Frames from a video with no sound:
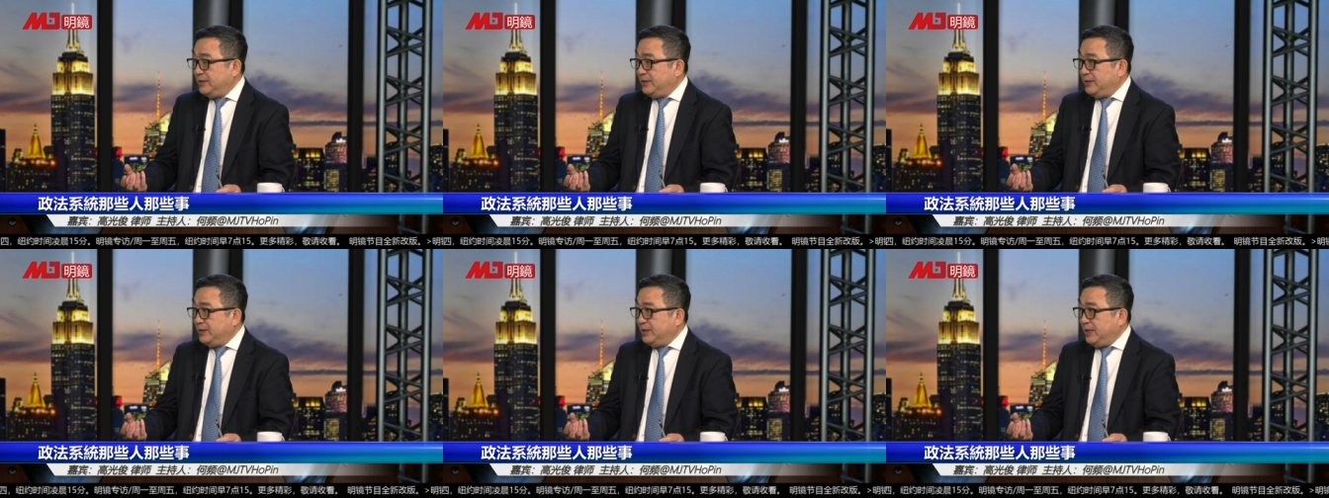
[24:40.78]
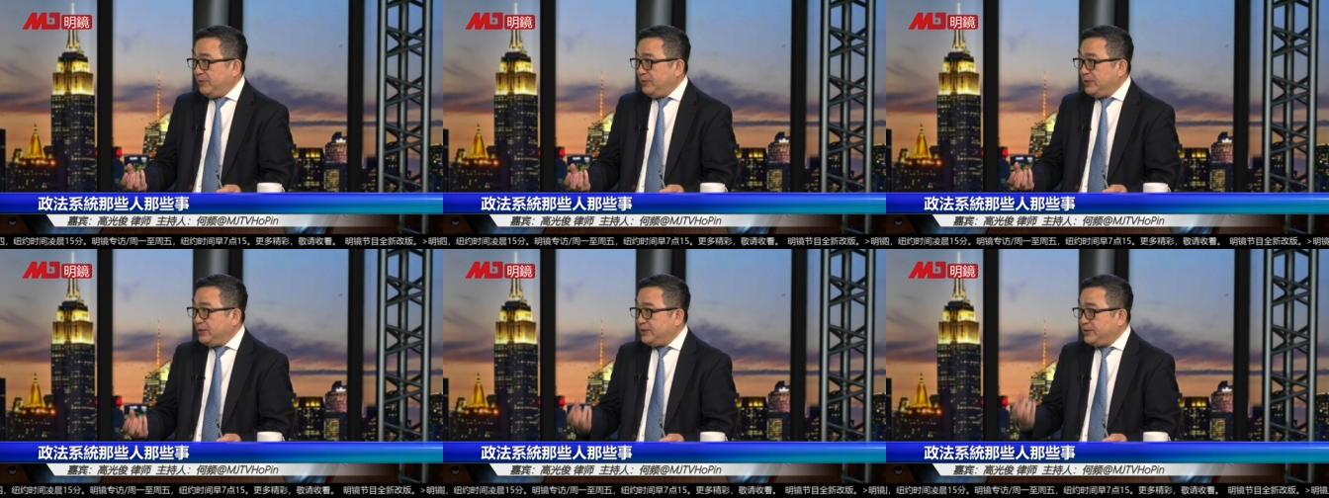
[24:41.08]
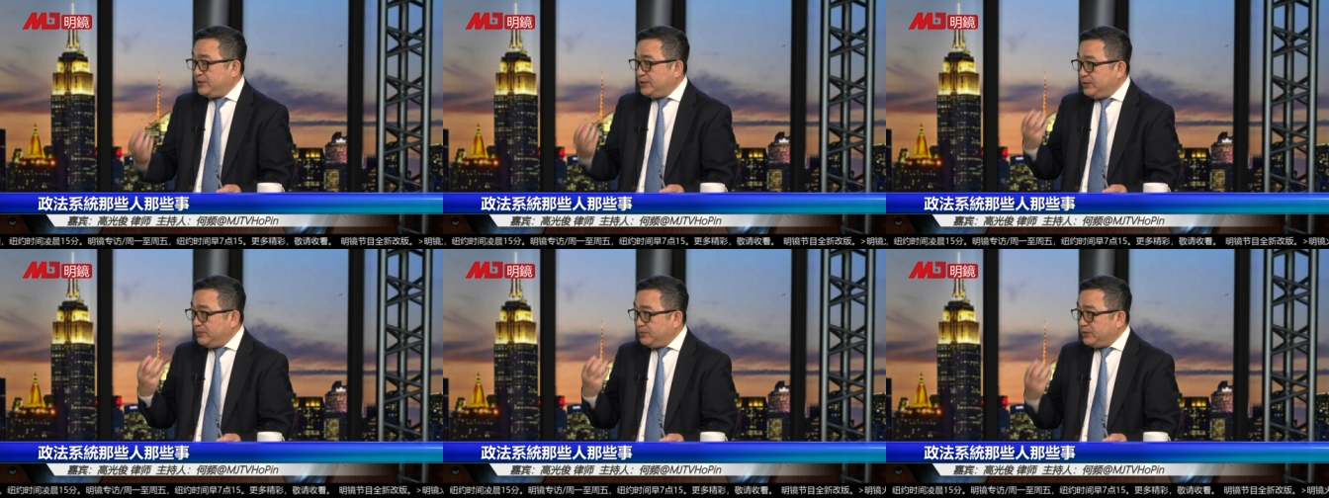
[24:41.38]
那么
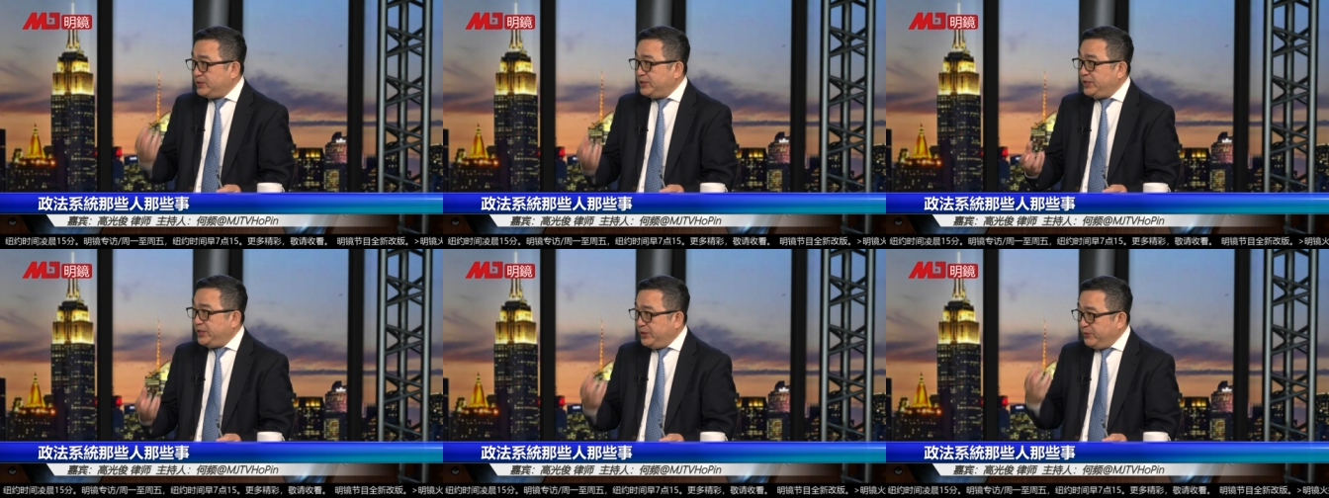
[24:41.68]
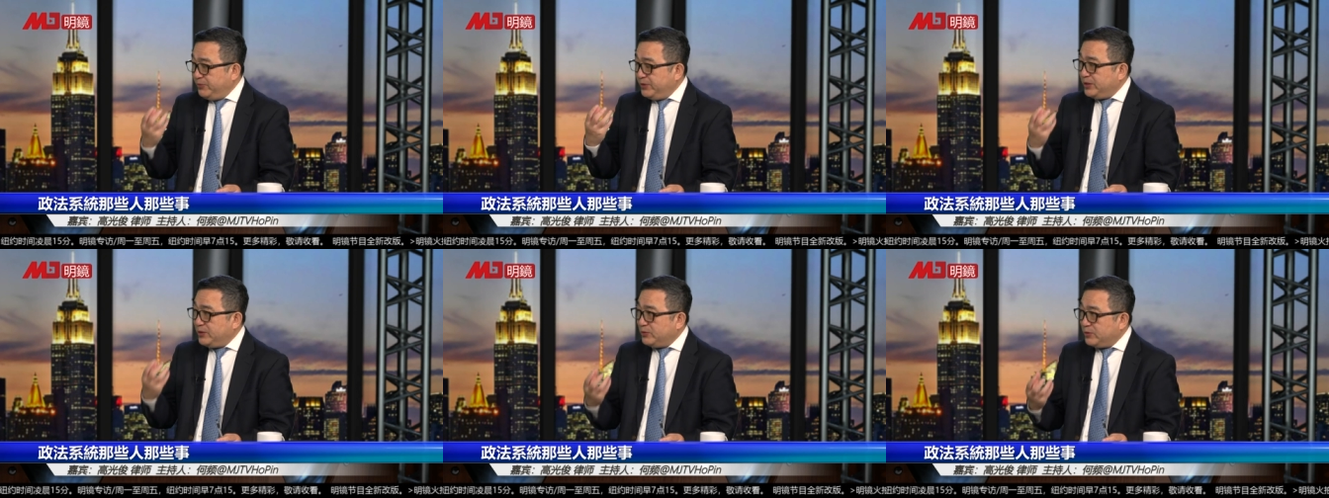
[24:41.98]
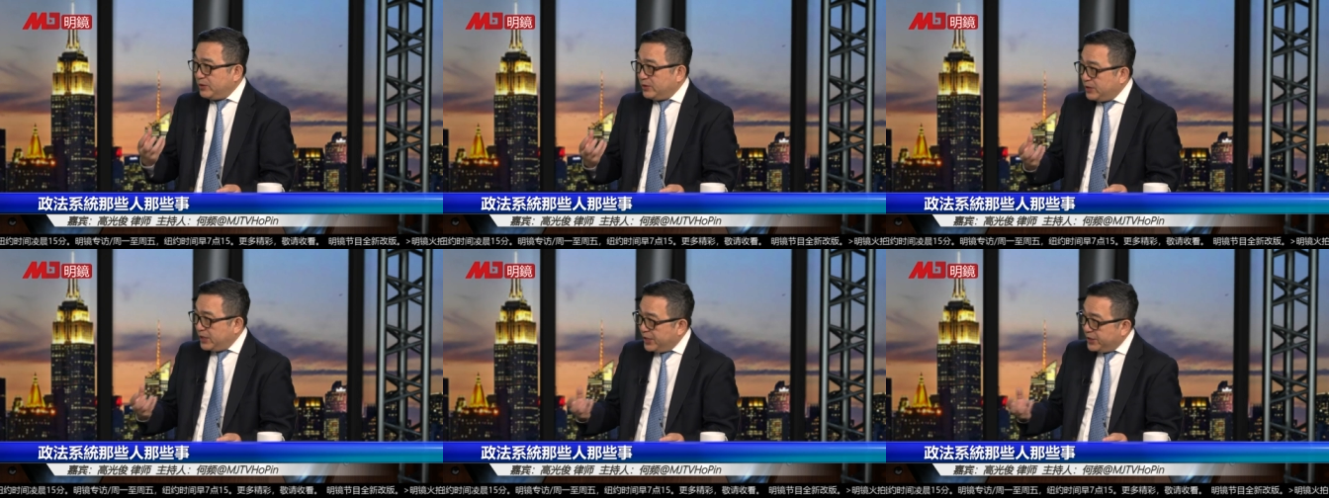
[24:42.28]
是不是意味
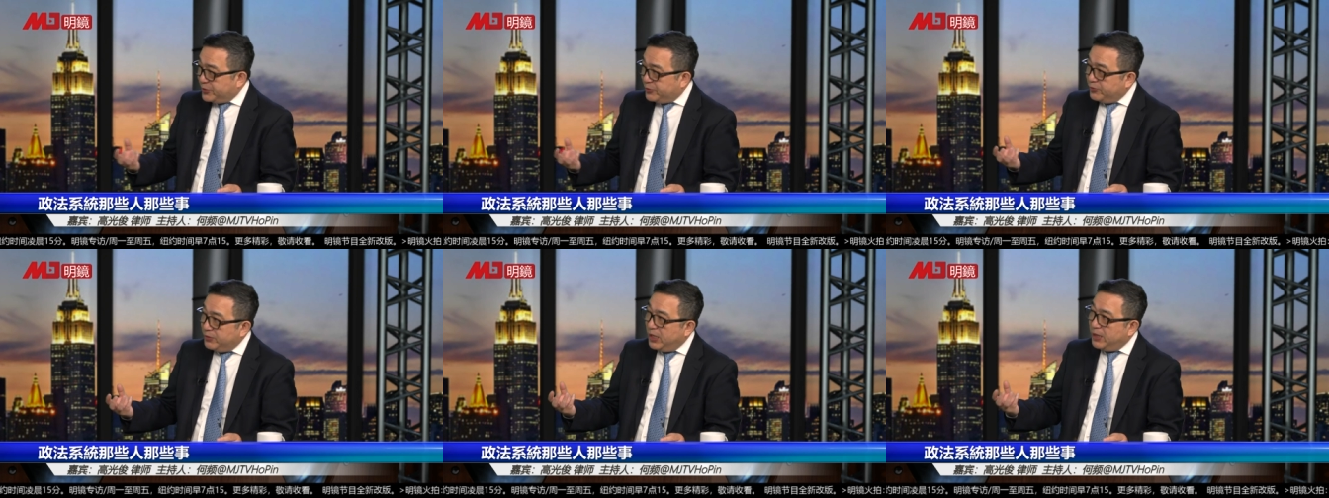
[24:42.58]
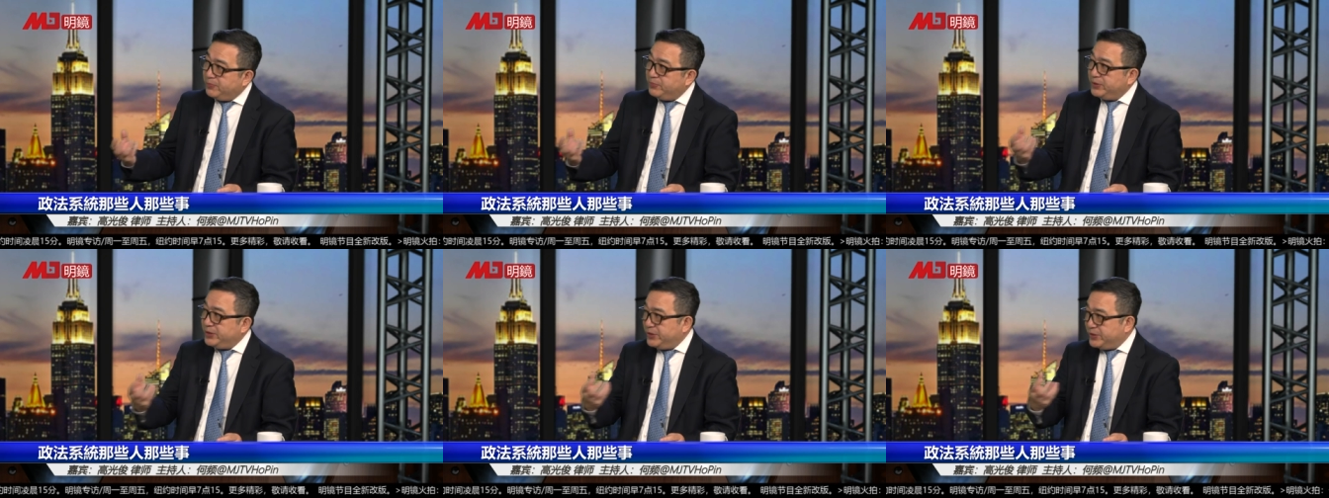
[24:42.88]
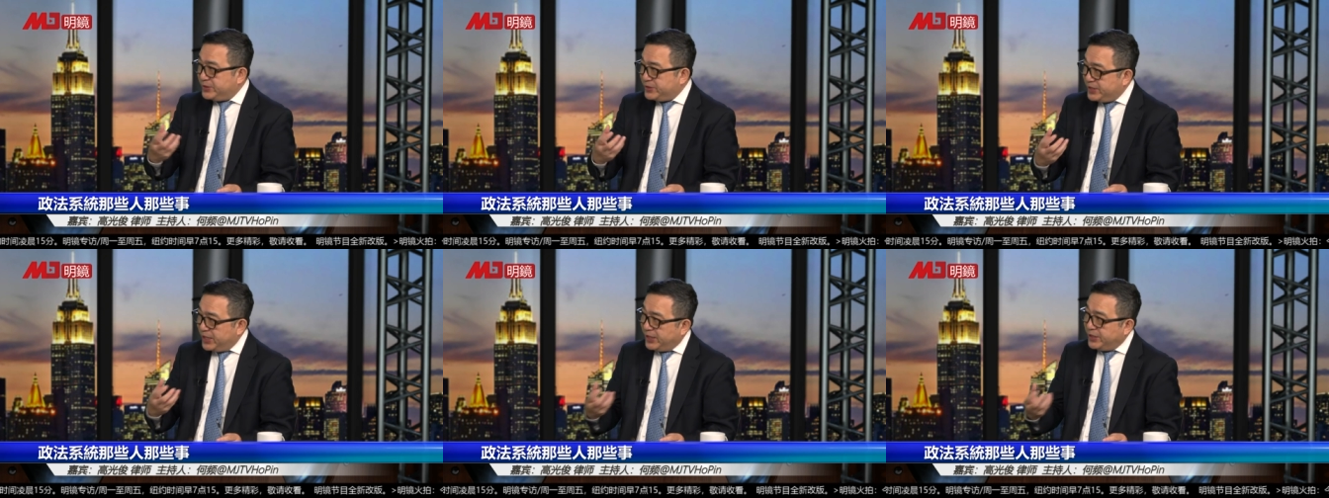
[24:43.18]
着对公安部
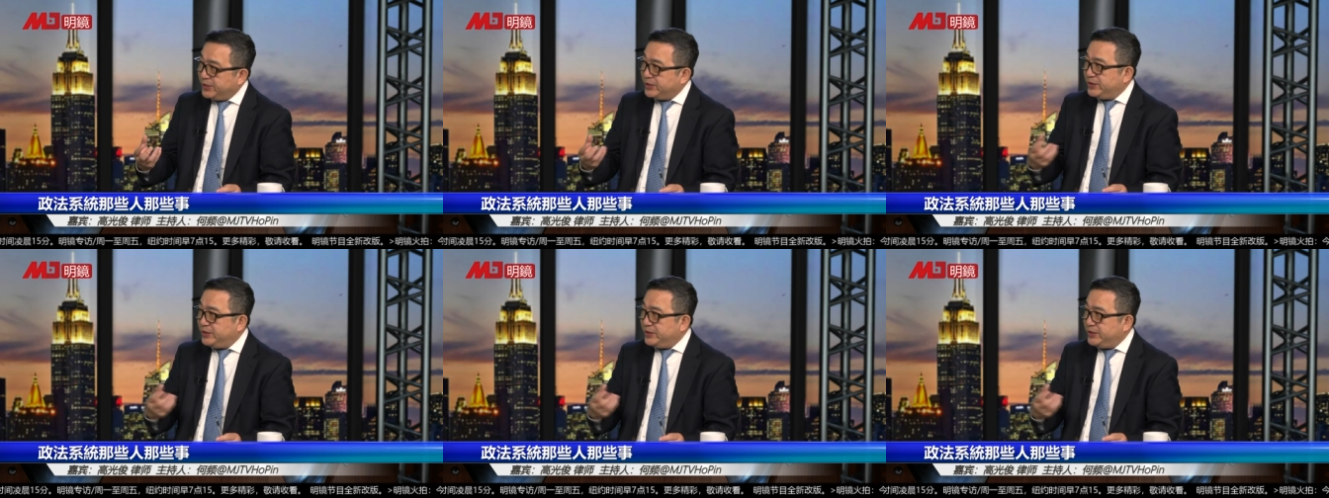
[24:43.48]
要整